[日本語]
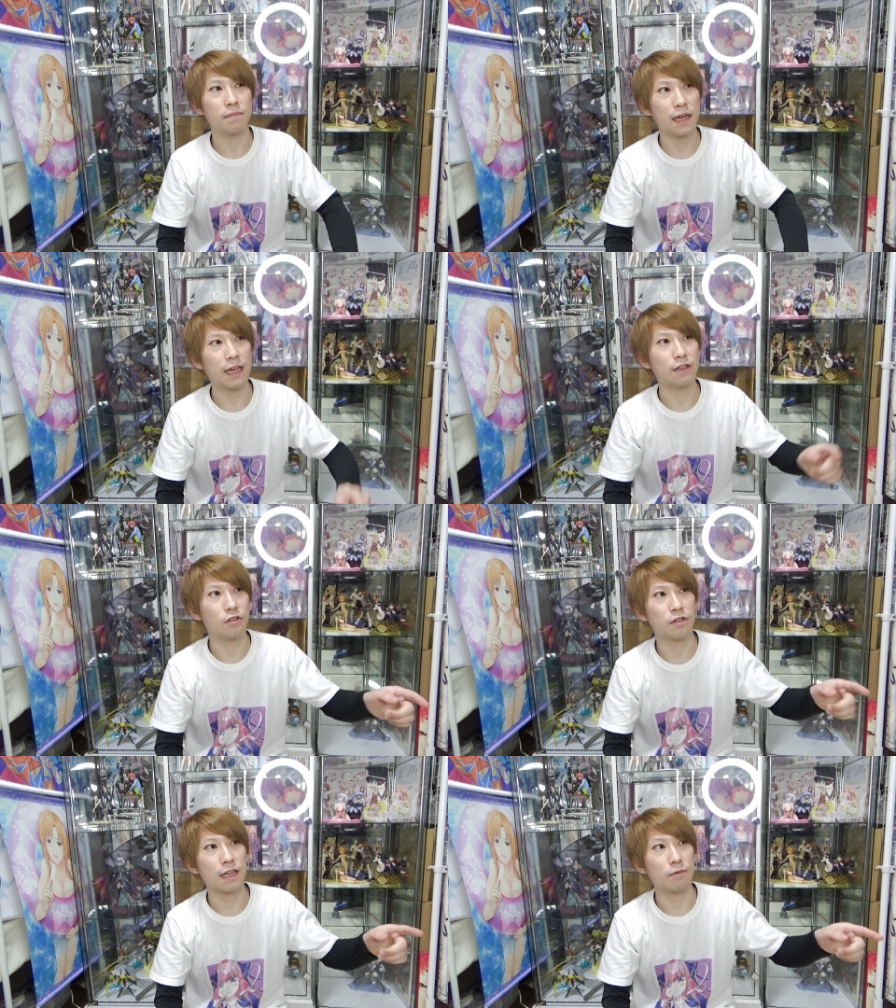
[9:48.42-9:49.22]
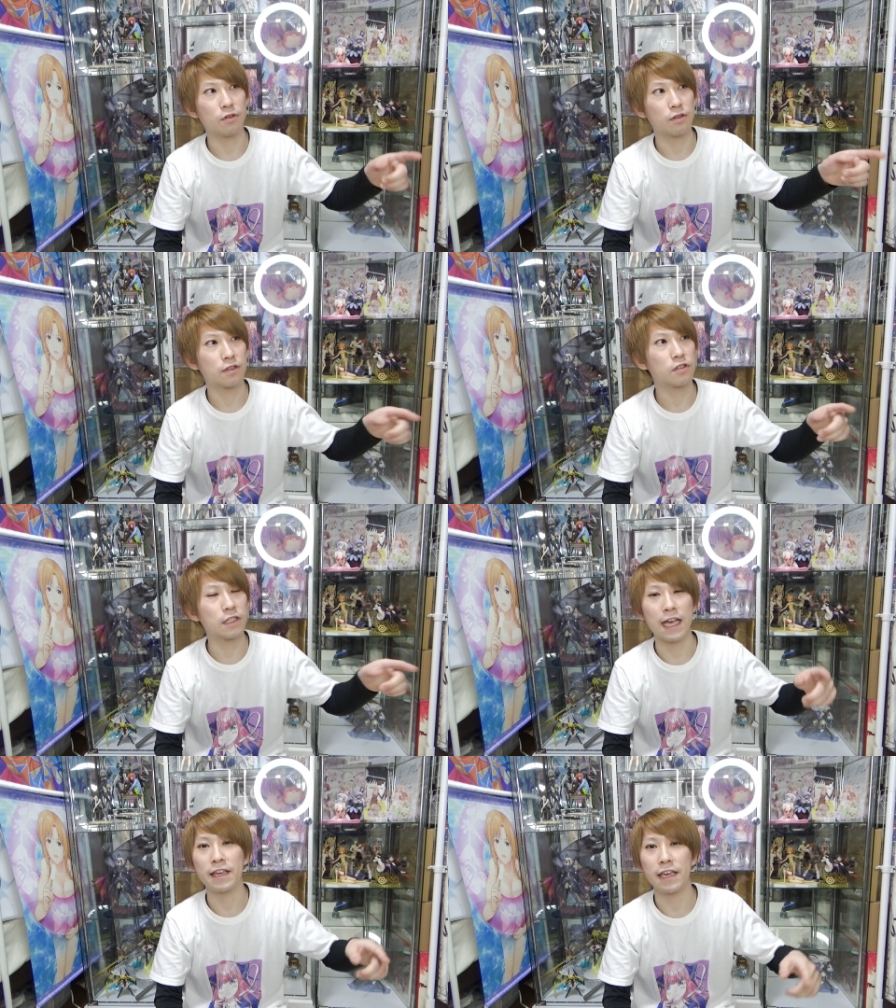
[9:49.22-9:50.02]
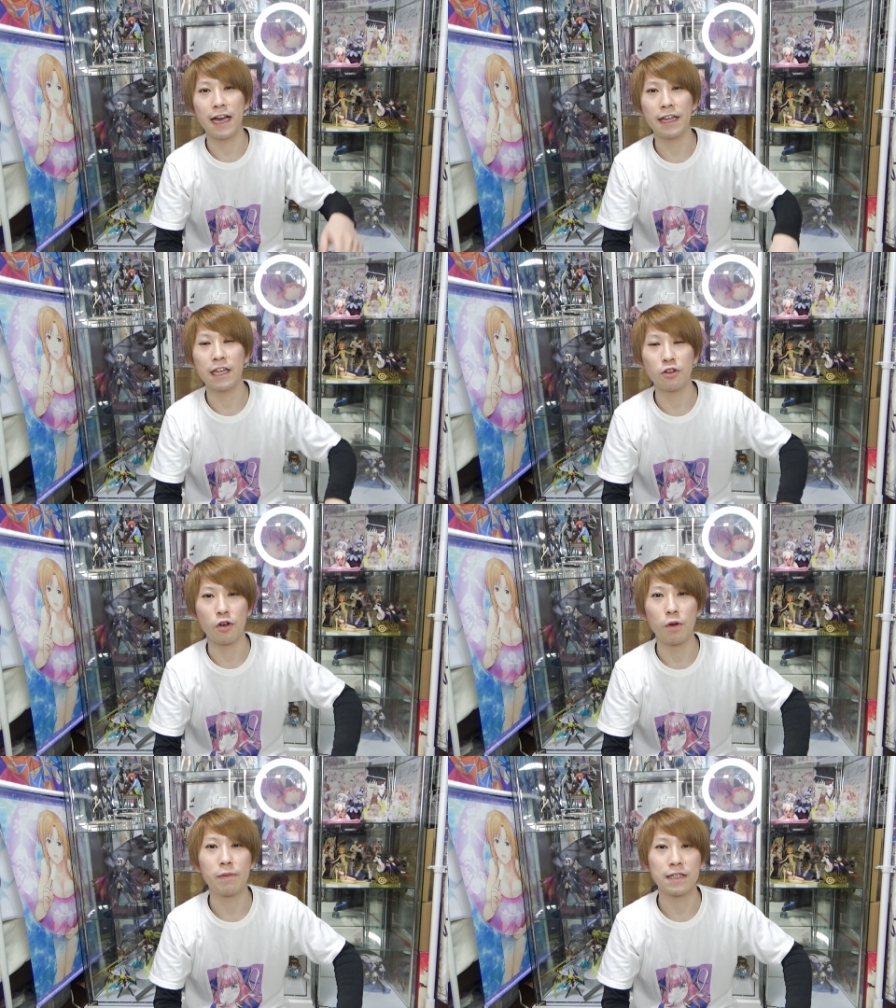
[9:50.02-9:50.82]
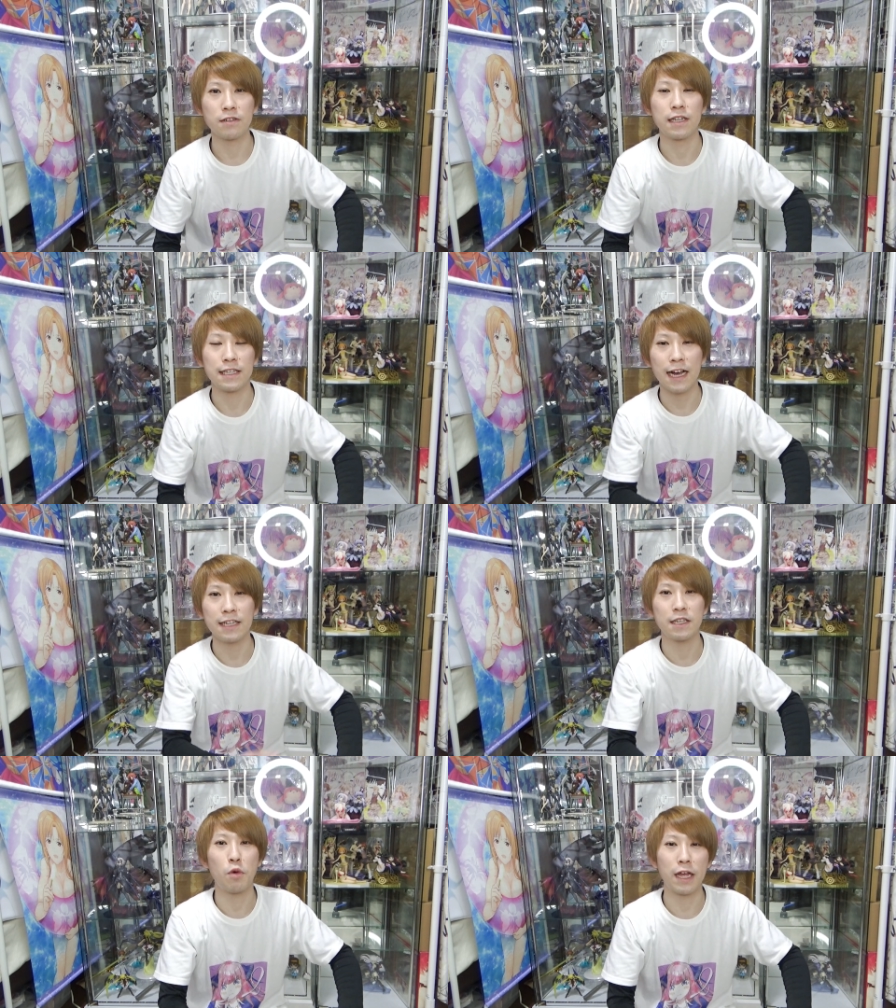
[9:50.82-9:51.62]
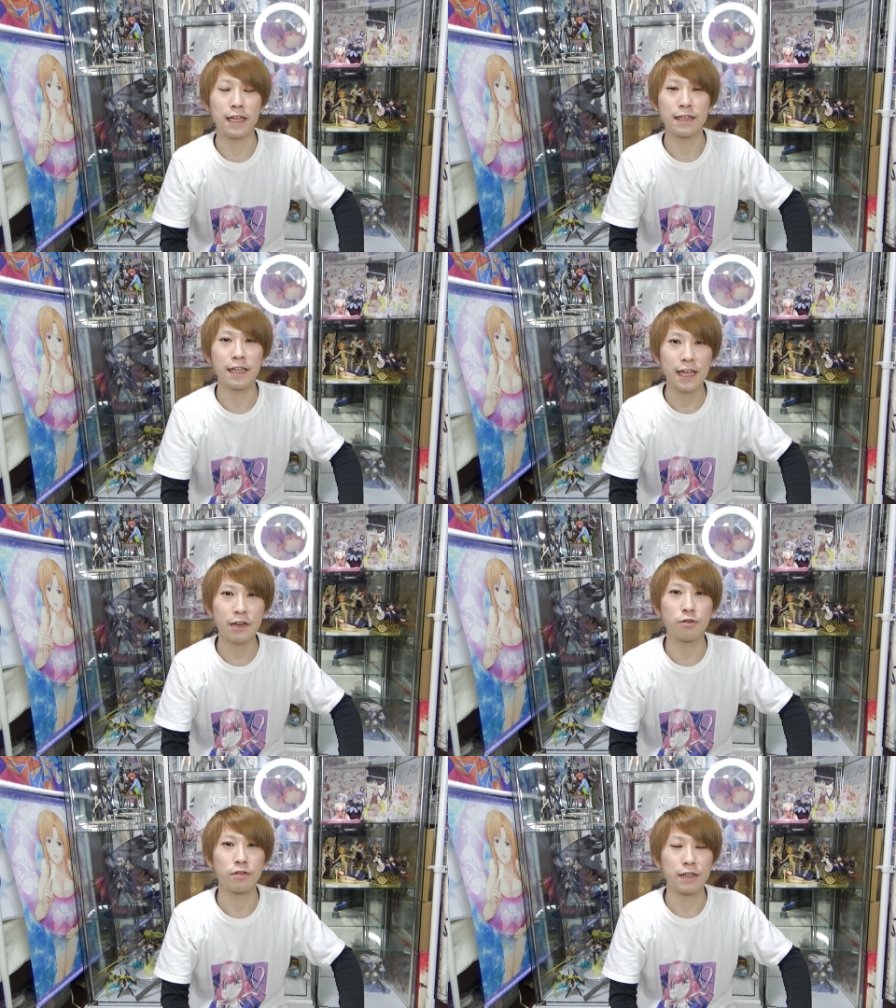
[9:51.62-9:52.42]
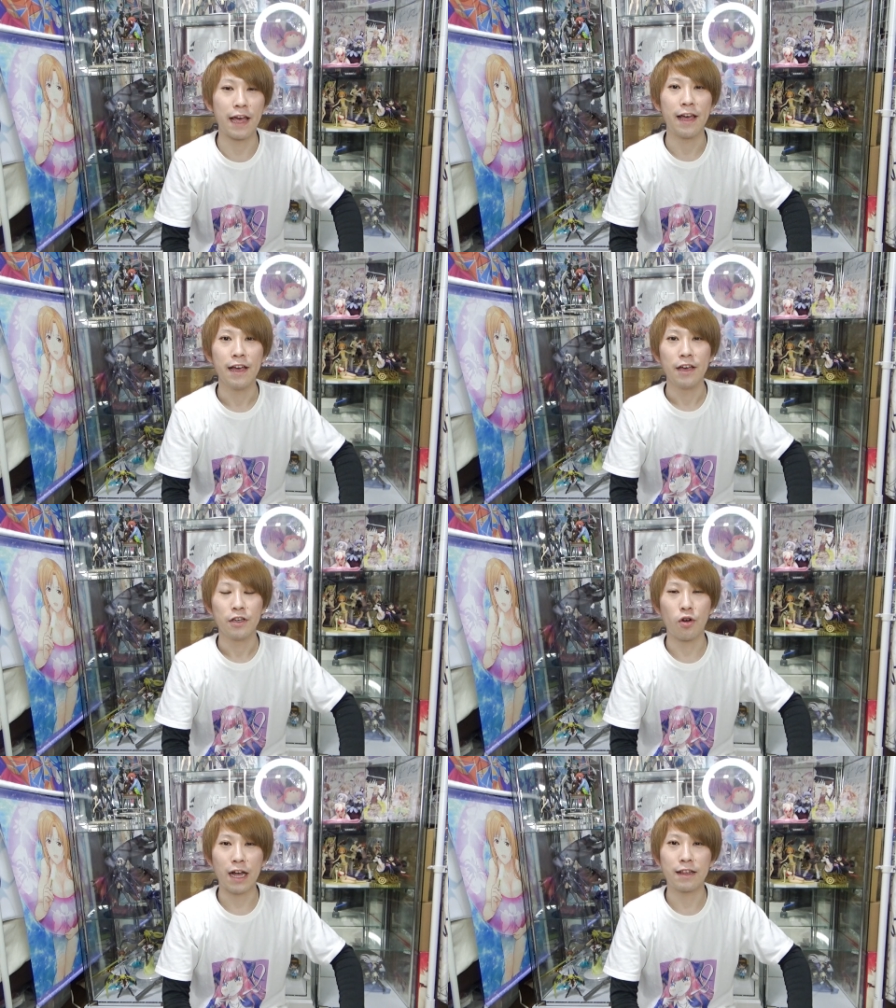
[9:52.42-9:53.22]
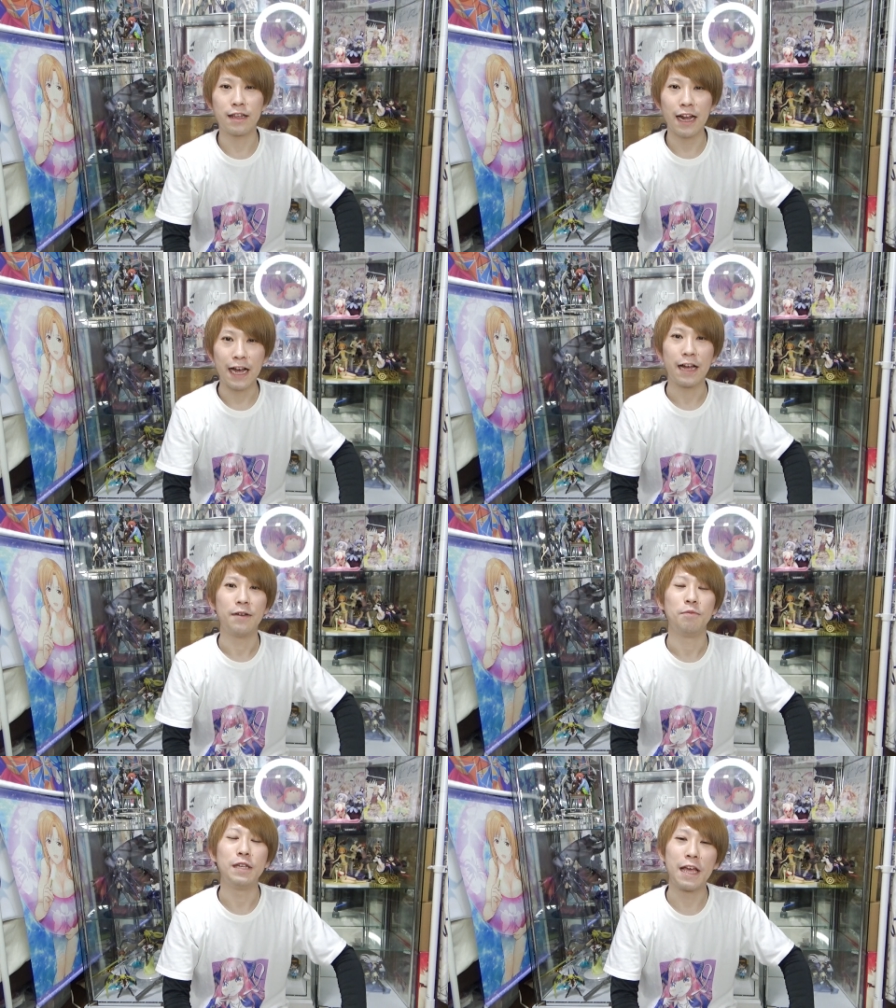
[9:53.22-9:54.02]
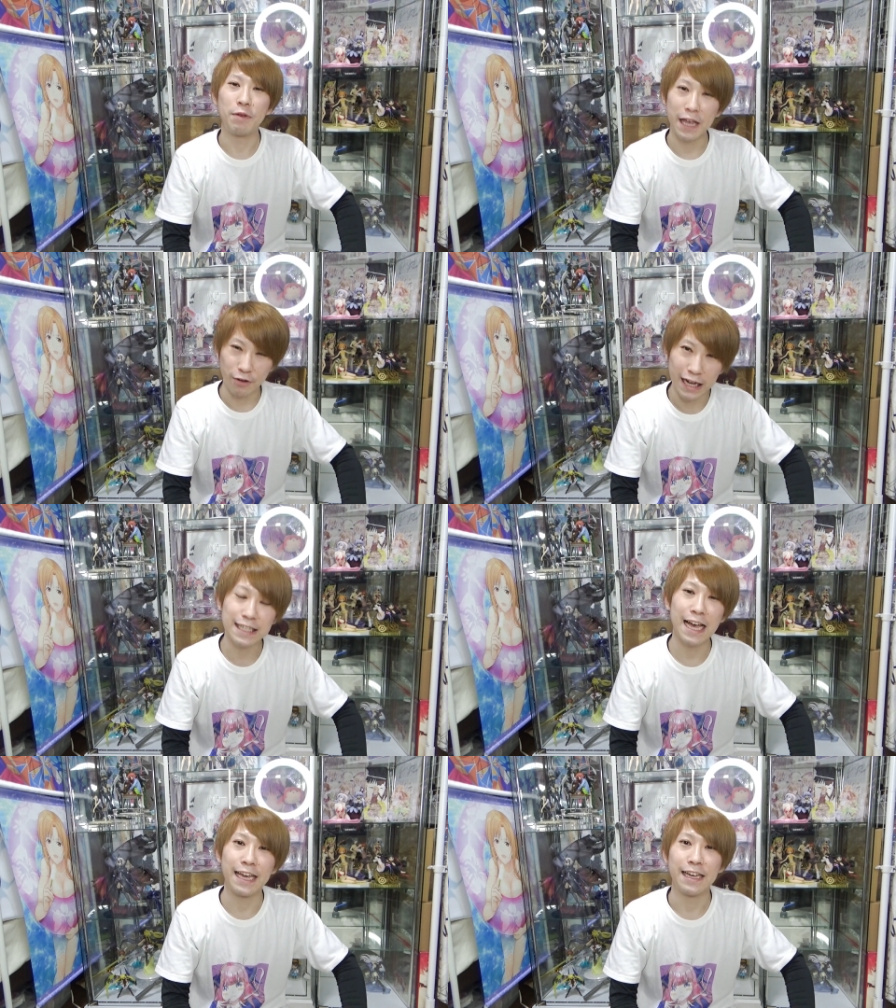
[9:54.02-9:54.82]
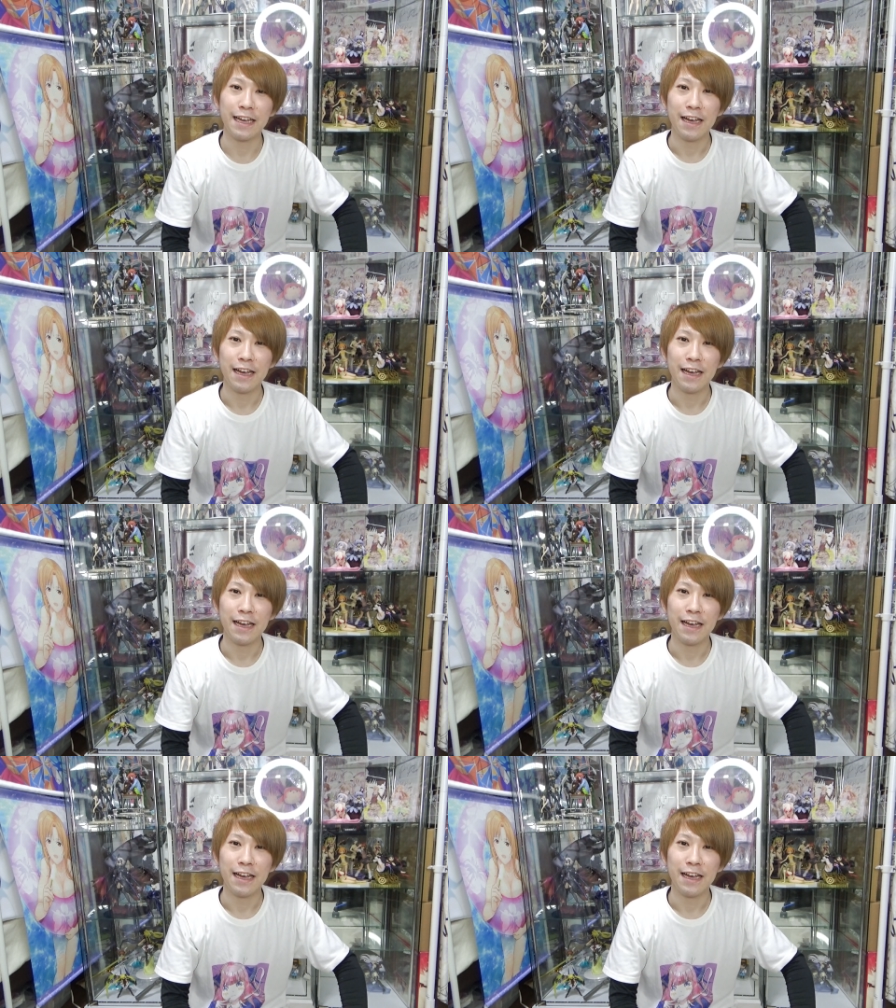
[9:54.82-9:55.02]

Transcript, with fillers: まああのー、多分つい最近上げてると思いますんで、探してもらったら出てくるんで、よかったら見てみてください。